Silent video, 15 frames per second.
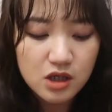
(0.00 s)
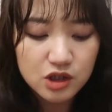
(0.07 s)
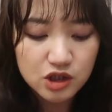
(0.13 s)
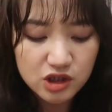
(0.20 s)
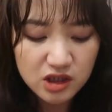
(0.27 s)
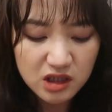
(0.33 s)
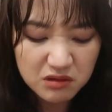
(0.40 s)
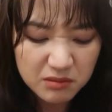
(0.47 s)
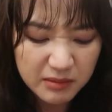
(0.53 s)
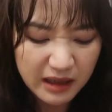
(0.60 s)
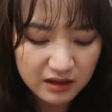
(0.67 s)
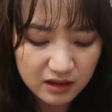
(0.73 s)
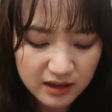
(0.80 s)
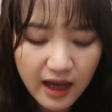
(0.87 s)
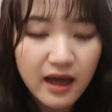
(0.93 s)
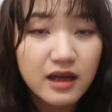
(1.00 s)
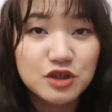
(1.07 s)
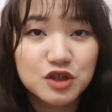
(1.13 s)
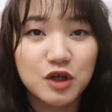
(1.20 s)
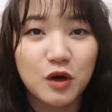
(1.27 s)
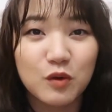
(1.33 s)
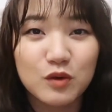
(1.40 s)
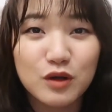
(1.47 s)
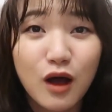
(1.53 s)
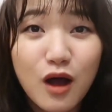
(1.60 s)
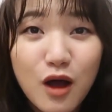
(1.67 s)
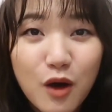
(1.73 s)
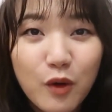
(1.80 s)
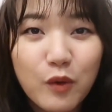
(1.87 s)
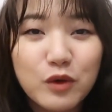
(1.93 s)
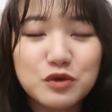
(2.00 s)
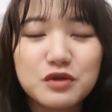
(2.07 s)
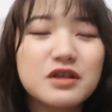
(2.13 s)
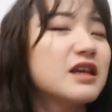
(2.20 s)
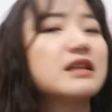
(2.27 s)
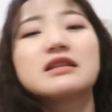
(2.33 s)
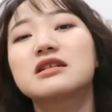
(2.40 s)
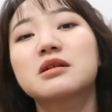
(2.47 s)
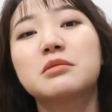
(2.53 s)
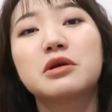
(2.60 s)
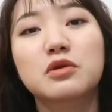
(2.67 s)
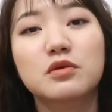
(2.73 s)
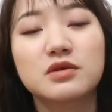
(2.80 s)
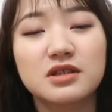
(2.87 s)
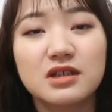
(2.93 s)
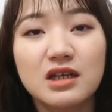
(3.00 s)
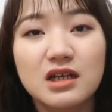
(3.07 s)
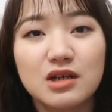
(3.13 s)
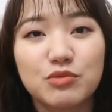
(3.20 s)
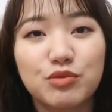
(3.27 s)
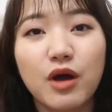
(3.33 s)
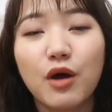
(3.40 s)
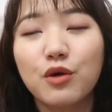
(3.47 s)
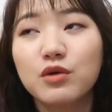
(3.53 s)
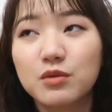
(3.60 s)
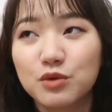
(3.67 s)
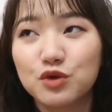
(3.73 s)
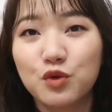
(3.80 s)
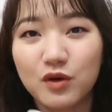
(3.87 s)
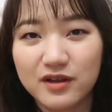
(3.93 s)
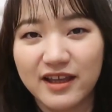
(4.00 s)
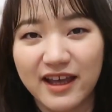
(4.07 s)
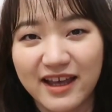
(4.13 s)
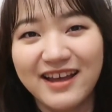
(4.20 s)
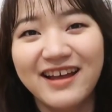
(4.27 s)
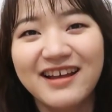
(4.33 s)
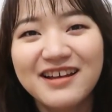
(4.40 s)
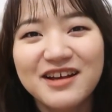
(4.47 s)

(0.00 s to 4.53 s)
只是因为买的太久了，我觉得眼睛上面的东西不要用那么多年，